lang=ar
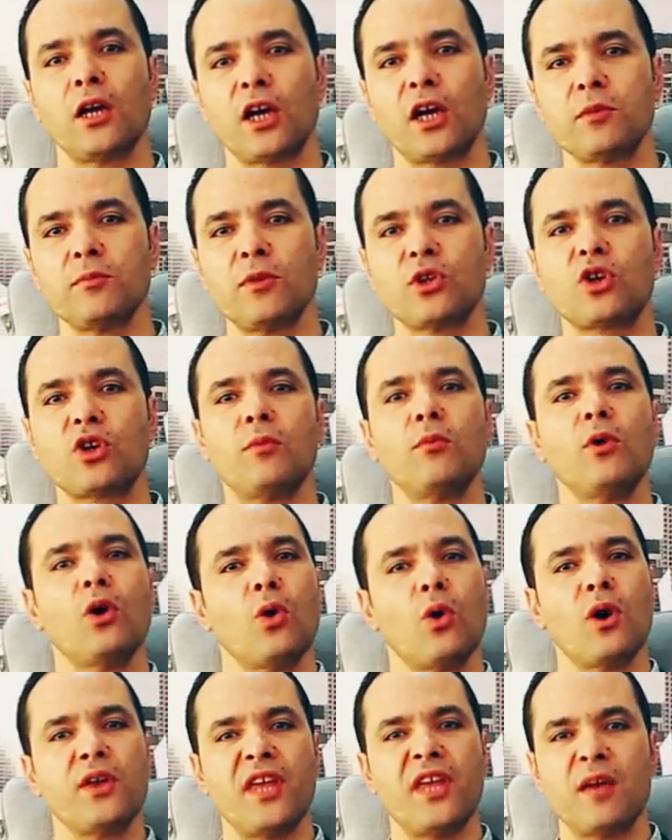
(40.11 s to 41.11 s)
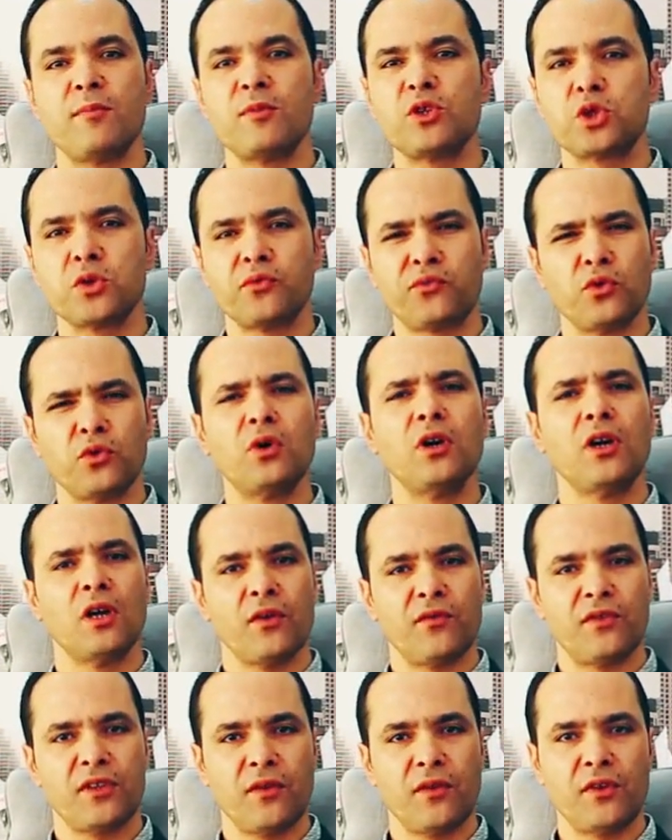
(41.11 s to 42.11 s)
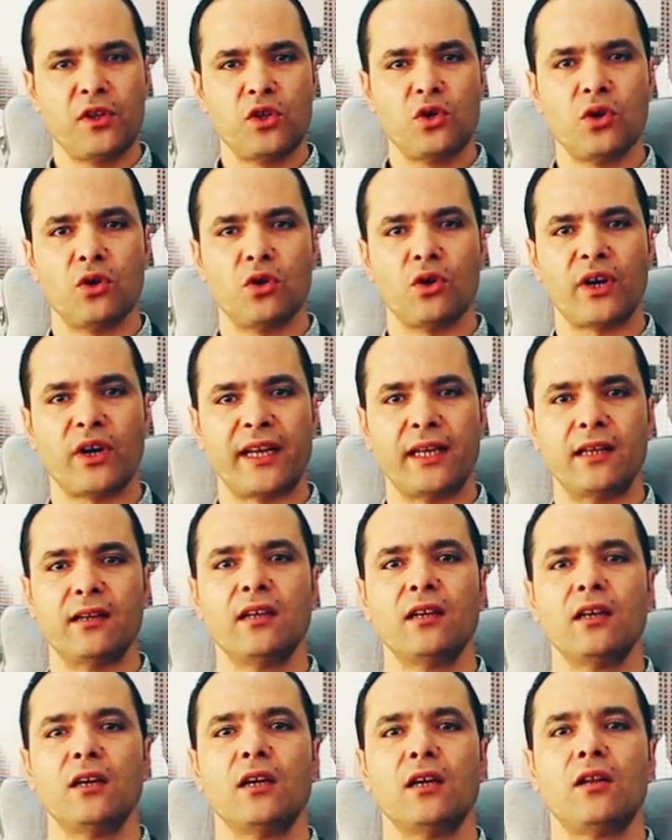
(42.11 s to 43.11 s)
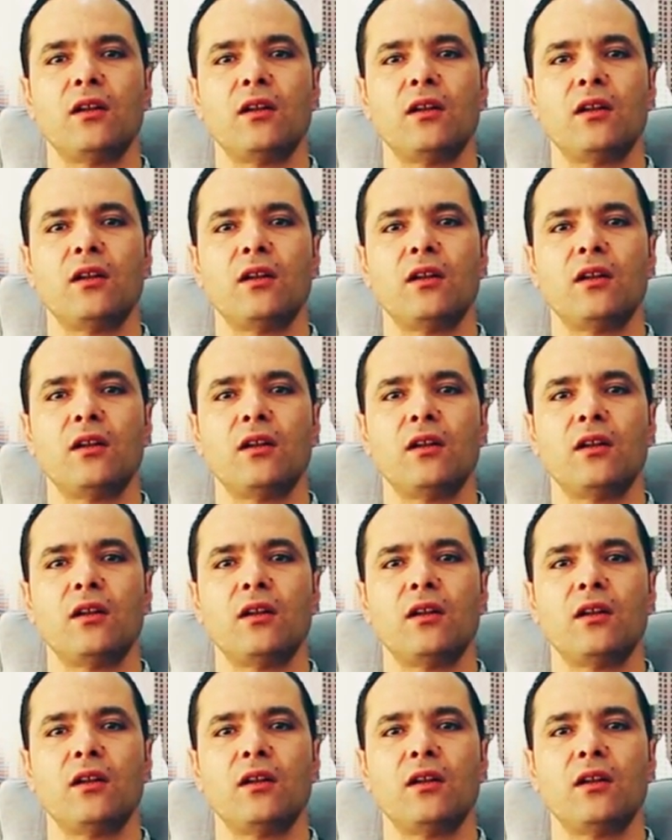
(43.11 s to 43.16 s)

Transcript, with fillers: لخدمتكم وهذا مش تشوفوه في دي فيديو اخرين